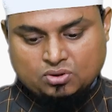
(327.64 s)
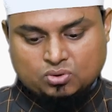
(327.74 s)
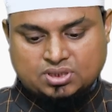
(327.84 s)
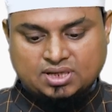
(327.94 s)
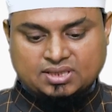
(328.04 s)

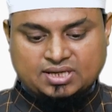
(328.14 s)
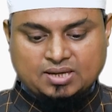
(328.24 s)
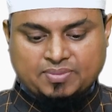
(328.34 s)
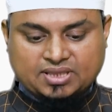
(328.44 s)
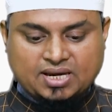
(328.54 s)
उसके अंदर
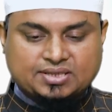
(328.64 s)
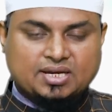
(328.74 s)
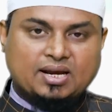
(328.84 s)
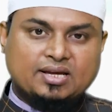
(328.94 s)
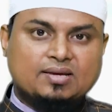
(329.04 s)
यह बताया
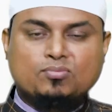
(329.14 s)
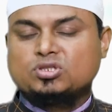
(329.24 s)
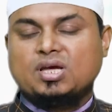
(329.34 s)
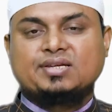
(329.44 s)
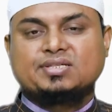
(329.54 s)
जा रहा है कि
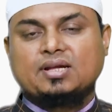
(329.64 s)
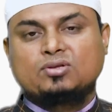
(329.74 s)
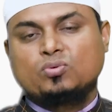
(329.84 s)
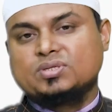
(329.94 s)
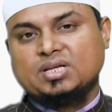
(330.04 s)
मूसा
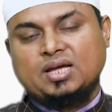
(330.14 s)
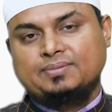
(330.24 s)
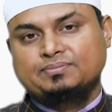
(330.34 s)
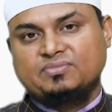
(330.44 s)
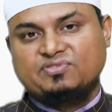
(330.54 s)
सलात
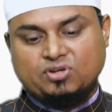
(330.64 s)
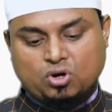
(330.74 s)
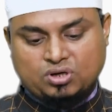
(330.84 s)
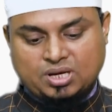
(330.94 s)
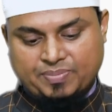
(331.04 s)
वसलाम
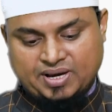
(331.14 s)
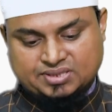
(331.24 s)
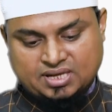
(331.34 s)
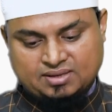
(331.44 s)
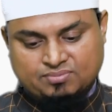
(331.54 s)
फ़िरौन के
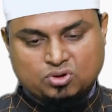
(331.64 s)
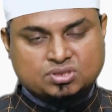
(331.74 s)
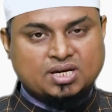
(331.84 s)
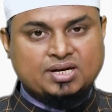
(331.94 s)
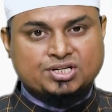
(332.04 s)
पास आए बहुत
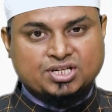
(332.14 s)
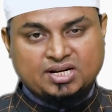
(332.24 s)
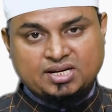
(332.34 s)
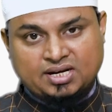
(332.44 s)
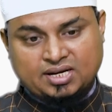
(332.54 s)
सारी
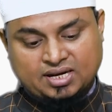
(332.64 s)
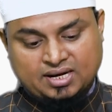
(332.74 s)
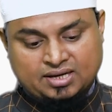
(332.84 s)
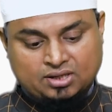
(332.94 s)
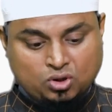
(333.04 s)
निशानियाँ लेकर
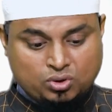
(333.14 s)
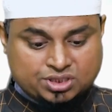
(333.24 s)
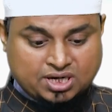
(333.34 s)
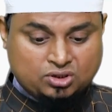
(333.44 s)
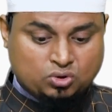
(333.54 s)
आए नौ
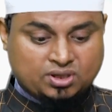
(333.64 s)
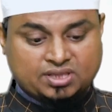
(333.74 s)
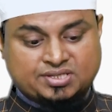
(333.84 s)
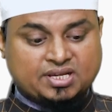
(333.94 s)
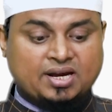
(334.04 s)
निशानियों का
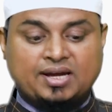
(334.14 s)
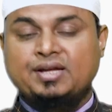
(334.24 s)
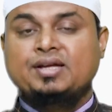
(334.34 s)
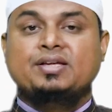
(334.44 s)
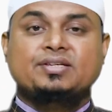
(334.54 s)
तस्करा है
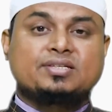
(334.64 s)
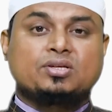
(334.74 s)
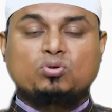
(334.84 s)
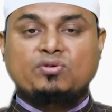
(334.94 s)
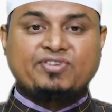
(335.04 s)

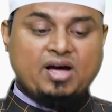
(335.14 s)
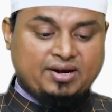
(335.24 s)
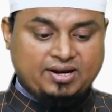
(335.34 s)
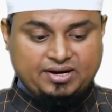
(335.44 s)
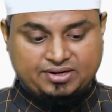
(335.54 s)
जैसे
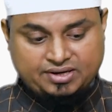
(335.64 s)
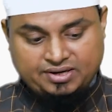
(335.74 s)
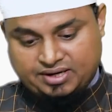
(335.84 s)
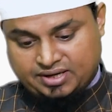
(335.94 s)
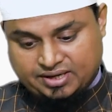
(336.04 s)
तूफ़ान है
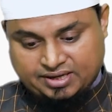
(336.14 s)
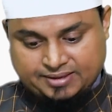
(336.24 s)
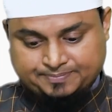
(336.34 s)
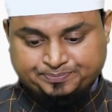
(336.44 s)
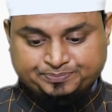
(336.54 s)
टिड्डी है
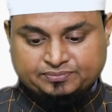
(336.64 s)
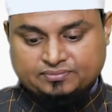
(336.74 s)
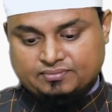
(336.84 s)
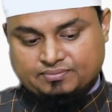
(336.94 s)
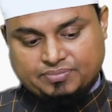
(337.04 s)

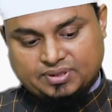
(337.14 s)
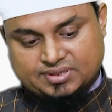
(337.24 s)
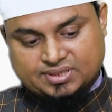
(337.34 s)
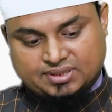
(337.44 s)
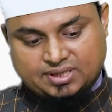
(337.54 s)
फिर
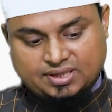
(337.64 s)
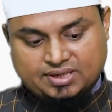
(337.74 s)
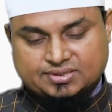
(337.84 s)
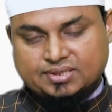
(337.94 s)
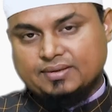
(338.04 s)
इसी
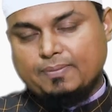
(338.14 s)
तरीके से